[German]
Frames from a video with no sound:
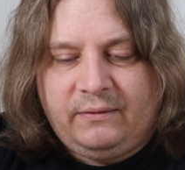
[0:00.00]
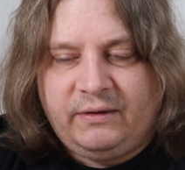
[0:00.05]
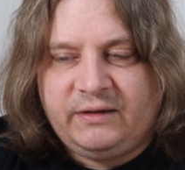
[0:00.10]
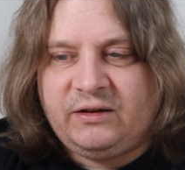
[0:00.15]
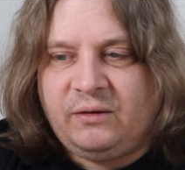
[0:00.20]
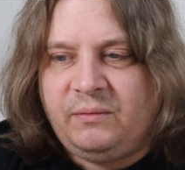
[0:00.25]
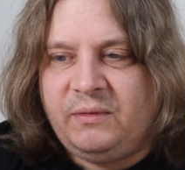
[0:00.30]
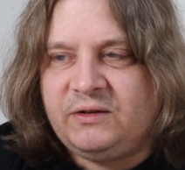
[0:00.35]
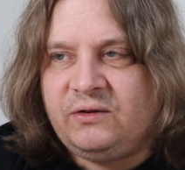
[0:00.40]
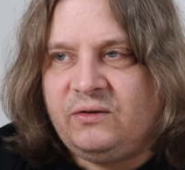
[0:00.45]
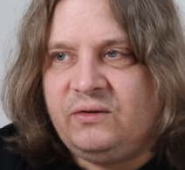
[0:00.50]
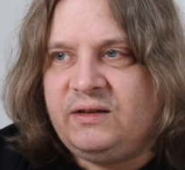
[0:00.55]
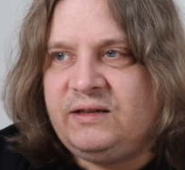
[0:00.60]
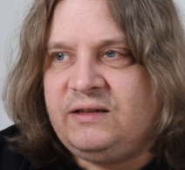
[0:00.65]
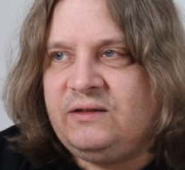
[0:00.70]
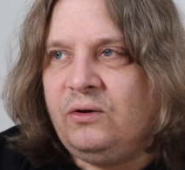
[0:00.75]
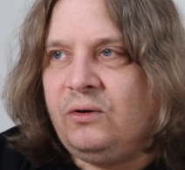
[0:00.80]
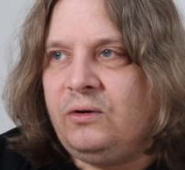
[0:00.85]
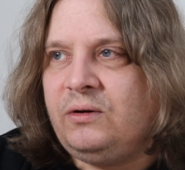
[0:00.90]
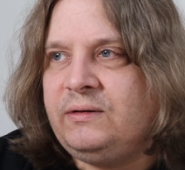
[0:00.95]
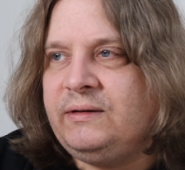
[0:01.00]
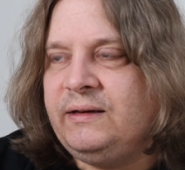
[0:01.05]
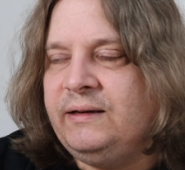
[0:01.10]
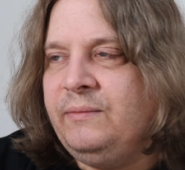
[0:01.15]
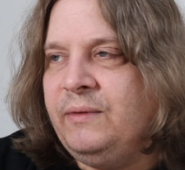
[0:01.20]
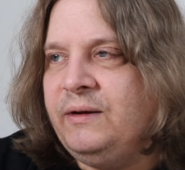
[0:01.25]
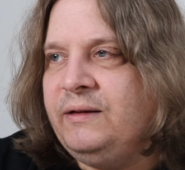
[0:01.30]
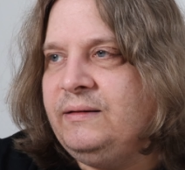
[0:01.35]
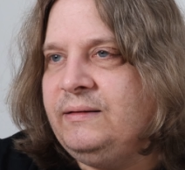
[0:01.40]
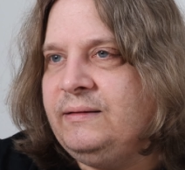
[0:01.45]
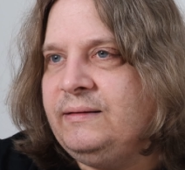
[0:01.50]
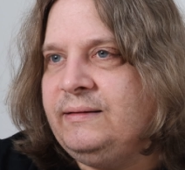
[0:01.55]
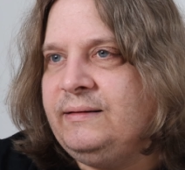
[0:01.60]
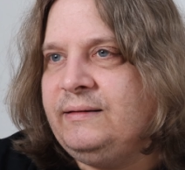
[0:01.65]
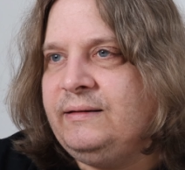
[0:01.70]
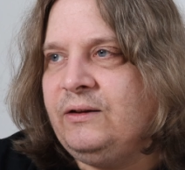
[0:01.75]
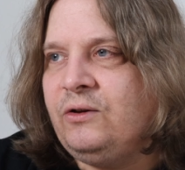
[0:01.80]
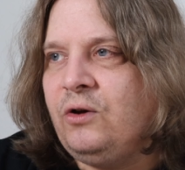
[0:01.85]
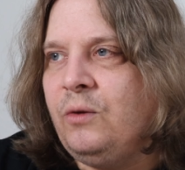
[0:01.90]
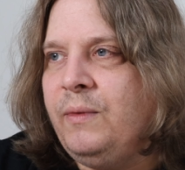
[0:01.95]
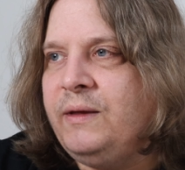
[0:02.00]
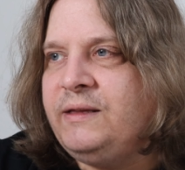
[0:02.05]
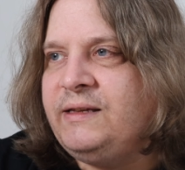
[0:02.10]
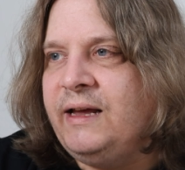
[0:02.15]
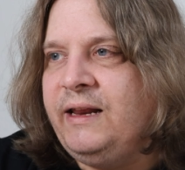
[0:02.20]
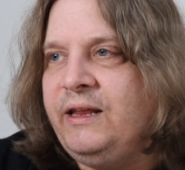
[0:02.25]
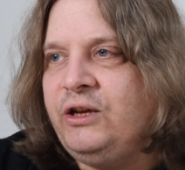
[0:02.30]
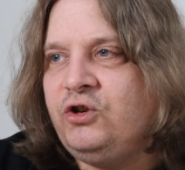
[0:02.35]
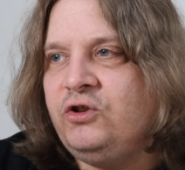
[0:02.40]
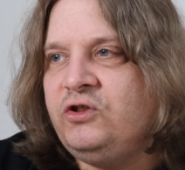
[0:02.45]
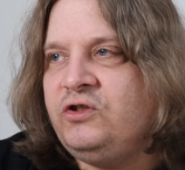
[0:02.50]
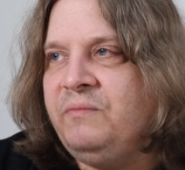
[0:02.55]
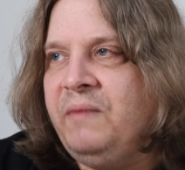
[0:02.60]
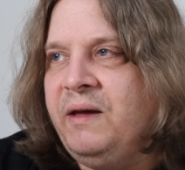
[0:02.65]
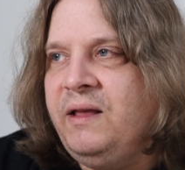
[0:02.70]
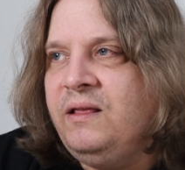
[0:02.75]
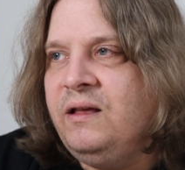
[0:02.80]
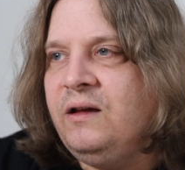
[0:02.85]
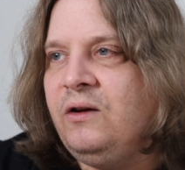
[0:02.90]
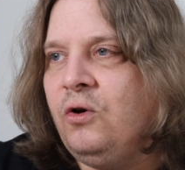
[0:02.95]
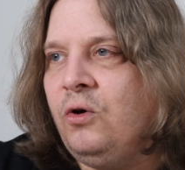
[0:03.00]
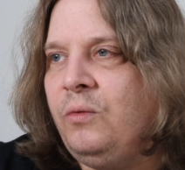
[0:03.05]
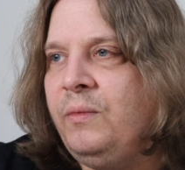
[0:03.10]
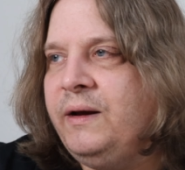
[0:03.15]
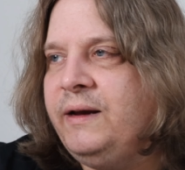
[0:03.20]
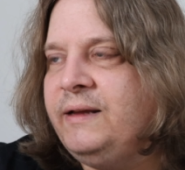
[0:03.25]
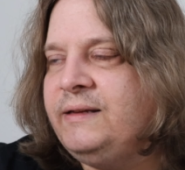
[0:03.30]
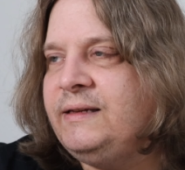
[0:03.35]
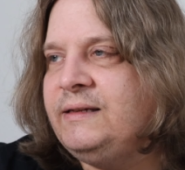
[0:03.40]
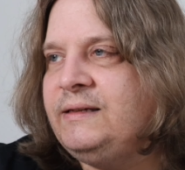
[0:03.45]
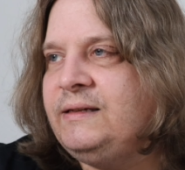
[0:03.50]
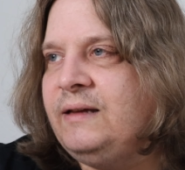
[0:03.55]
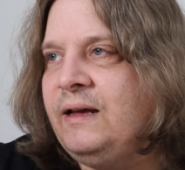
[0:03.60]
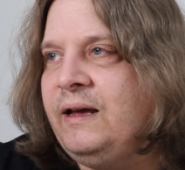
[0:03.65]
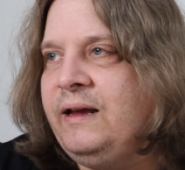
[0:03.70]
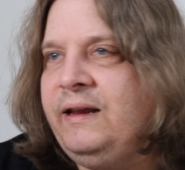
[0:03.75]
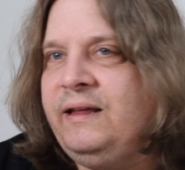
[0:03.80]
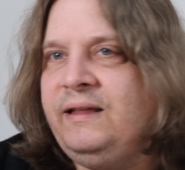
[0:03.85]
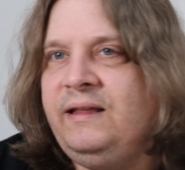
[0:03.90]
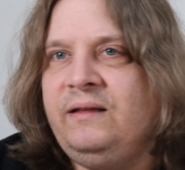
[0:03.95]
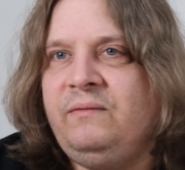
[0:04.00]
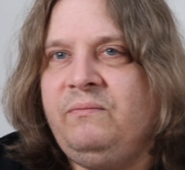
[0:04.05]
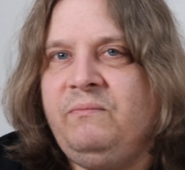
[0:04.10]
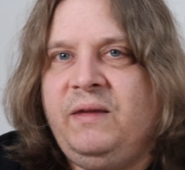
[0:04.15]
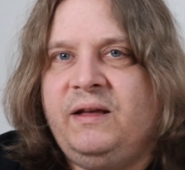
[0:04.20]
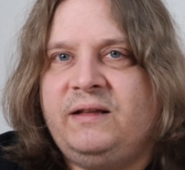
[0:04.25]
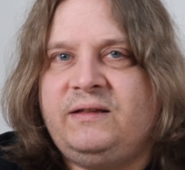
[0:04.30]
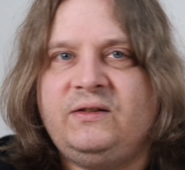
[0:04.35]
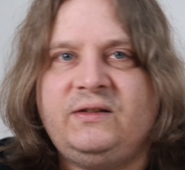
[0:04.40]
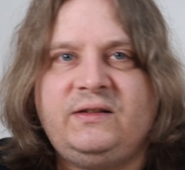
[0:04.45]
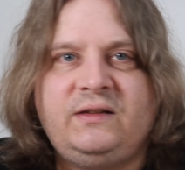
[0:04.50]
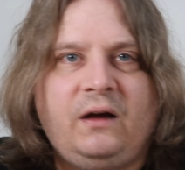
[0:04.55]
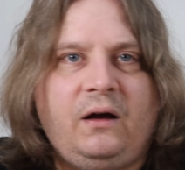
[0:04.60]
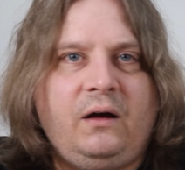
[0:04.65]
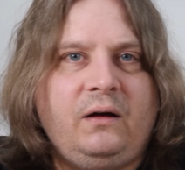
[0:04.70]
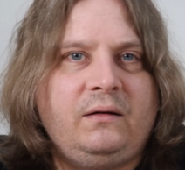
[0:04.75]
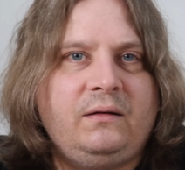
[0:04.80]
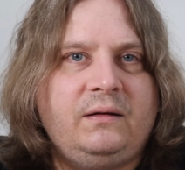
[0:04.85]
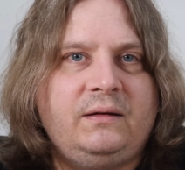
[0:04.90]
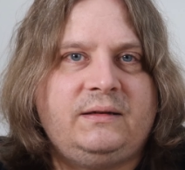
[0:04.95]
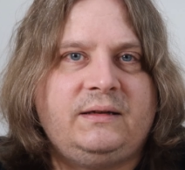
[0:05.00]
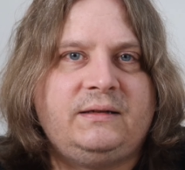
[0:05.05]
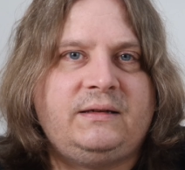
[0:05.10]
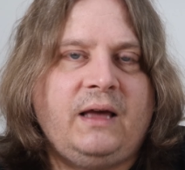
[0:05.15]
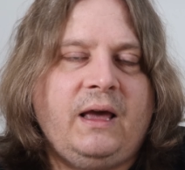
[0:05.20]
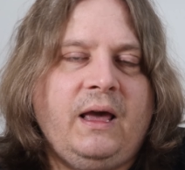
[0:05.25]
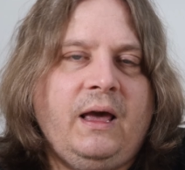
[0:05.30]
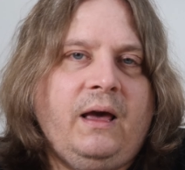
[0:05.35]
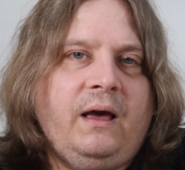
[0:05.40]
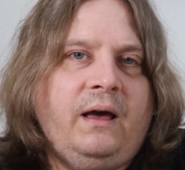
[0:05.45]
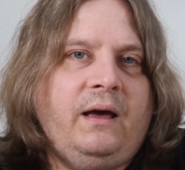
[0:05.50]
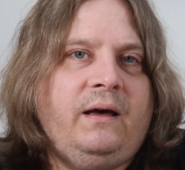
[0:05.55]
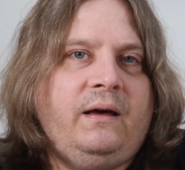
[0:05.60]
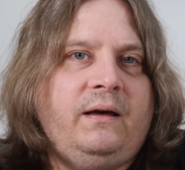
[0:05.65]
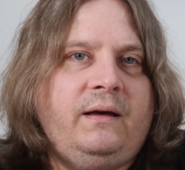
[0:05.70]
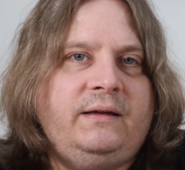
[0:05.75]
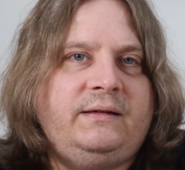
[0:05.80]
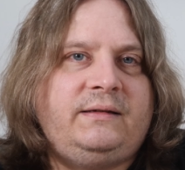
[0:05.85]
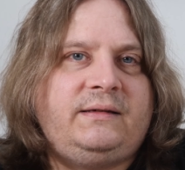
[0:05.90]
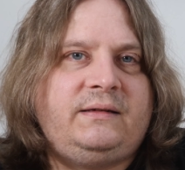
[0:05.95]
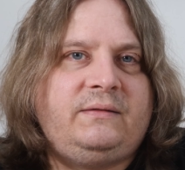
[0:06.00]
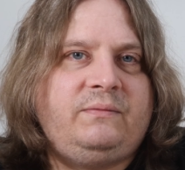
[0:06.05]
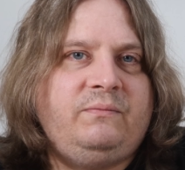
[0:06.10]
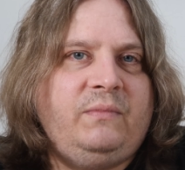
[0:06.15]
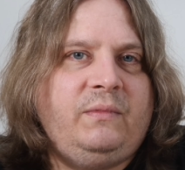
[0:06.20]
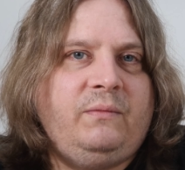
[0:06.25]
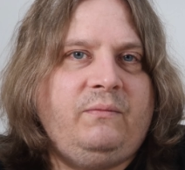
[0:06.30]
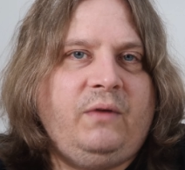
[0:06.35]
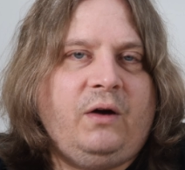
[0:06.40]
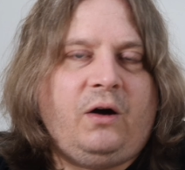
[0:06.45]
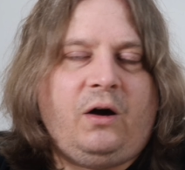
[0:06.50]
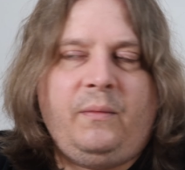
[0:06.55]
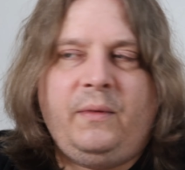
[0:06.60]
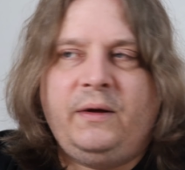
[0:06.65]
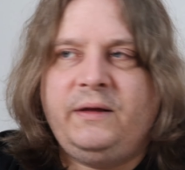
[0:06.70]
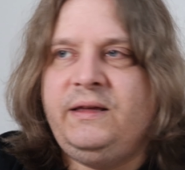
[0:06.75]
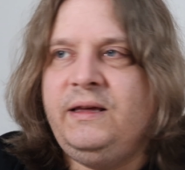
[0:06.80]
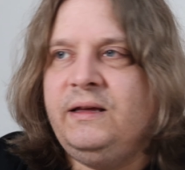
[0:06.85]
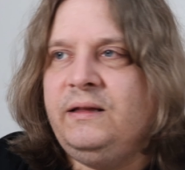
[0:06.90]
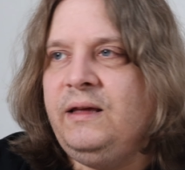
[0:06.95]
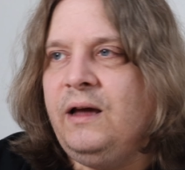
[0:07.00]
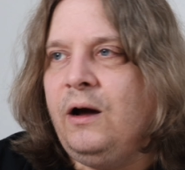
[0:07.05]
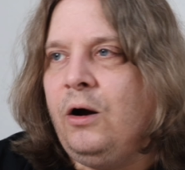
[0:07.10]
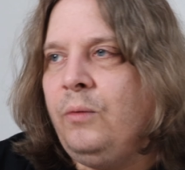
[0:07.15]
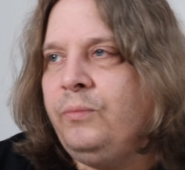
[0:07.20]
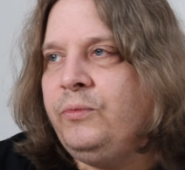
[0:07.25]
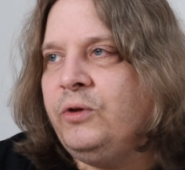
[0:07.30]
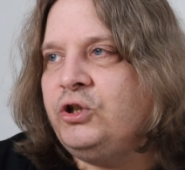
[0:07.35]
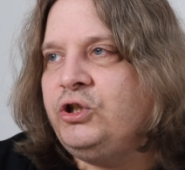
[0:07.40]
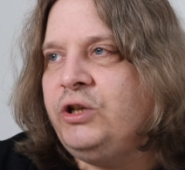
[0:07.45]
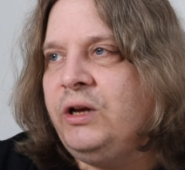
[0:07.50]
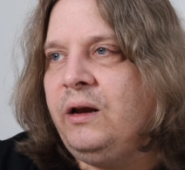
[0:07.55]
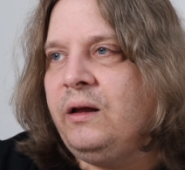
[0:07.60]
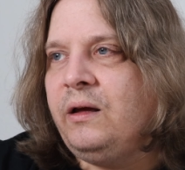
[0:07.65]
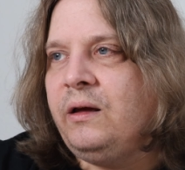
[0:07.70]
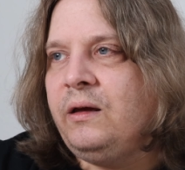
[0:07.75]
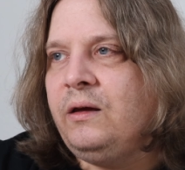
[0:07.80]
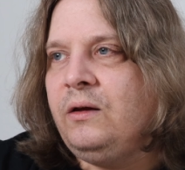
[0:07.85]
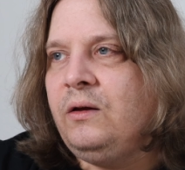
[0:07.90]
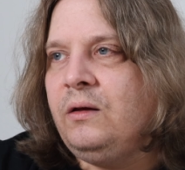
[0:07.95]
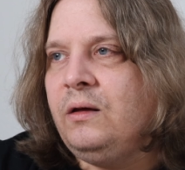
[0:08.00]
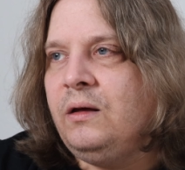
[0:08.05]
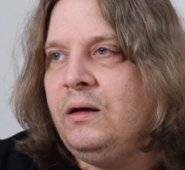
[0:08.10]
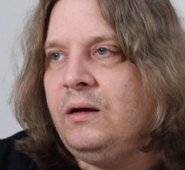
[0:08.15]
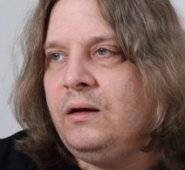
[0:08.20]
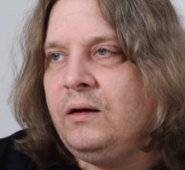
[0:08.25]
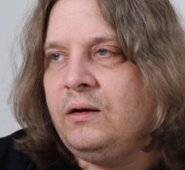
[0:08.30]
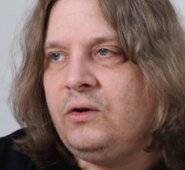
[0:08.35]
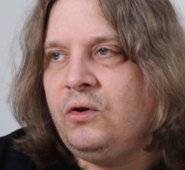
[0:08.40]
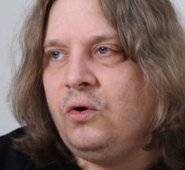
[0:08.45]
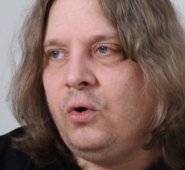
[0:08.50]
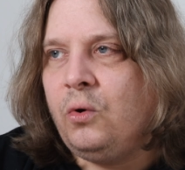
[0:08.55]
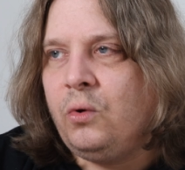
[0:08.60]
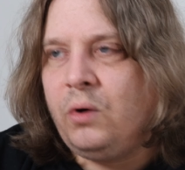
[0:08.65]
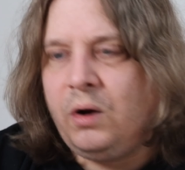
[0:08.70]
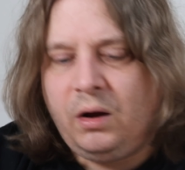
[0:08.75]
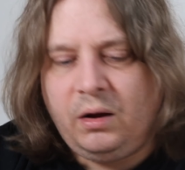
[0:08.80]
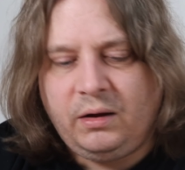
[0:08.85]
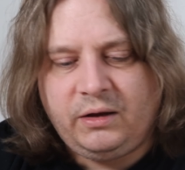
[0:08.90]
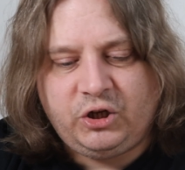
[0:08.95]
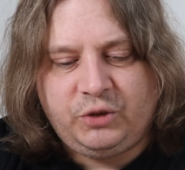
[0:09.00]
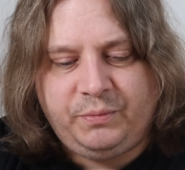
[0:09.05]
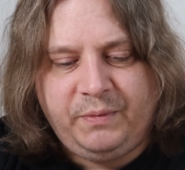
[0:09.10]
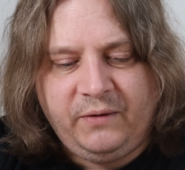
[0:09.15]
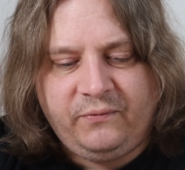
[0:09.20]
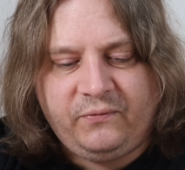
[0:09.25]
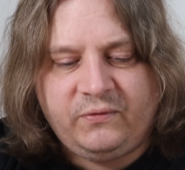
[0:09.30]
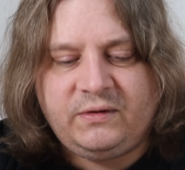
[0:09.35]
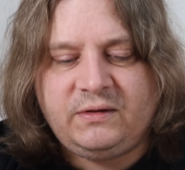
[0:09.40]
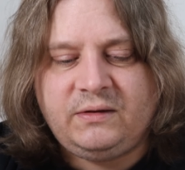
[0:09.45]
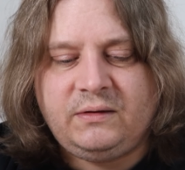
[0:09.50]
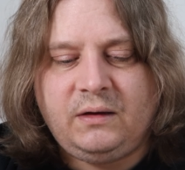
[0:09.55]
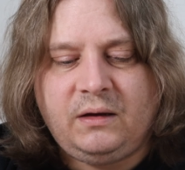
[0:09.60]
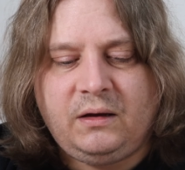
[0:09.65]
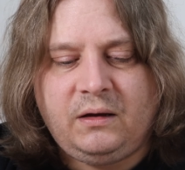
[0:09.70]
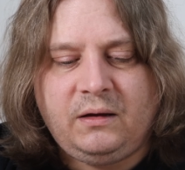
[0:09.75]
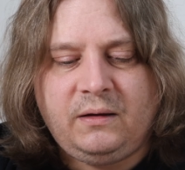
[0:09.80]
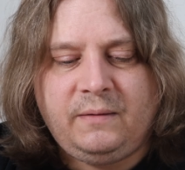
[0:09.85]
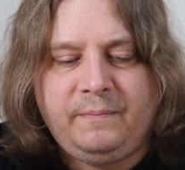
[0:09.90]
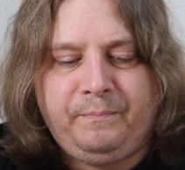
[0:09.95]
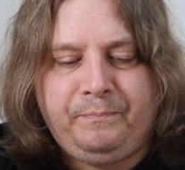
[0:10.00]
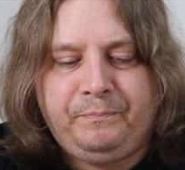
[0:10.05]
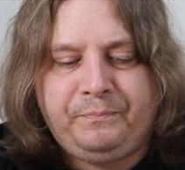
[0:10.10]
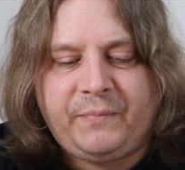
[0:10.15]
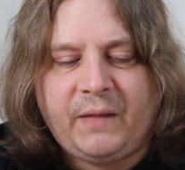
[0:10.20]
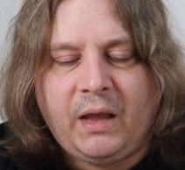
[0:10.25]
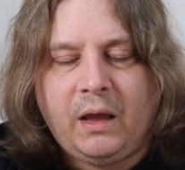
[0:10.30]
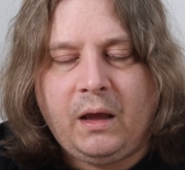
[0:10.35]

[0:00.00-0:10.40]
was haben wir sonst noch? Ich meine, äh, da können wir jetzt eigentlich schon zum Ende kommen. Es ist eigentlich nicht mehr zu sagen. Es äh, es, wir haben halt hier die Hauptdarstellerin äh, Cora, gespielt von ähm,